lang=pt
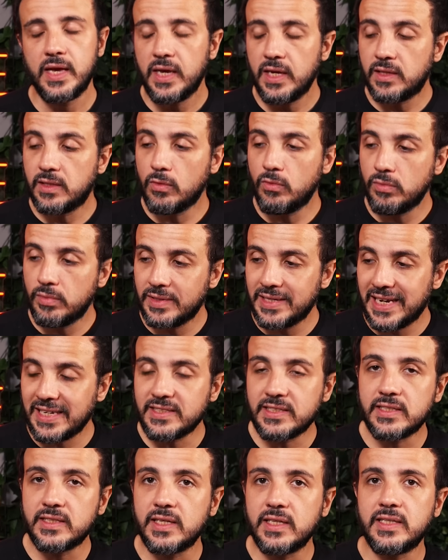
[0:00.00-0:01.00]
Então,
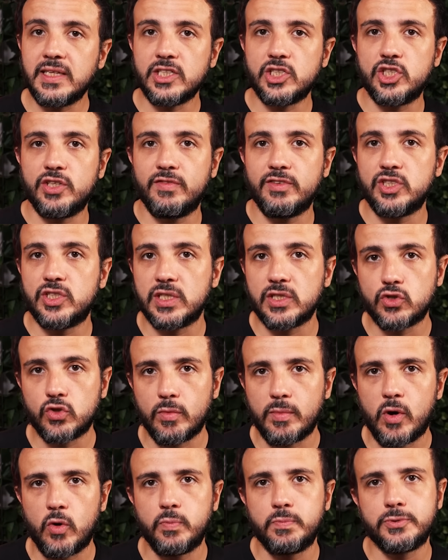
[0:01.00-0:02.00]
nessa tentativa de
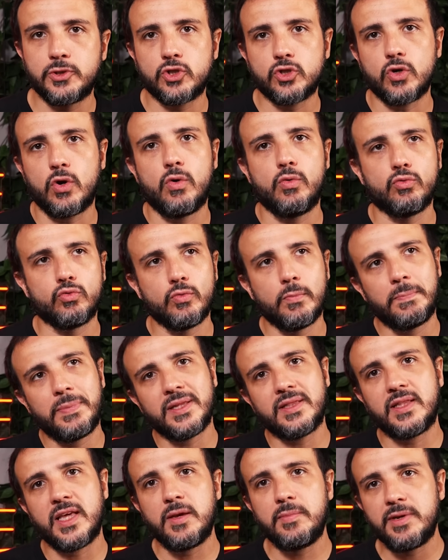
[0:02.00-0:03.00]
transformar o PSOL num
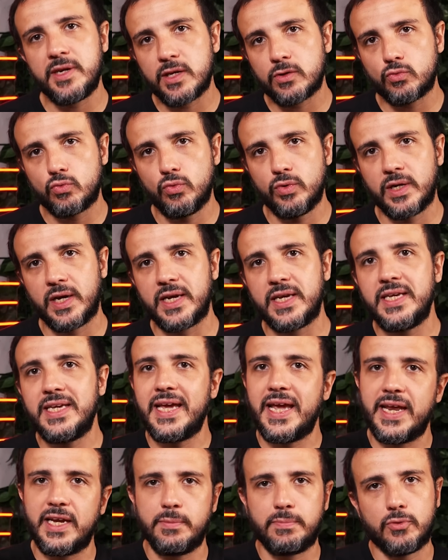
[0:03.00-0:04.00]
PT em miniatura
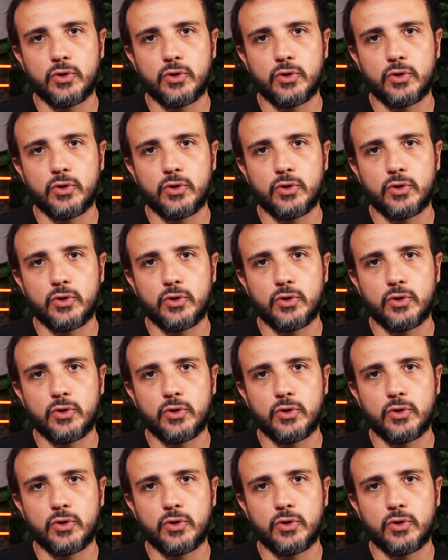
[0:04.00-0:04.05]
e ele,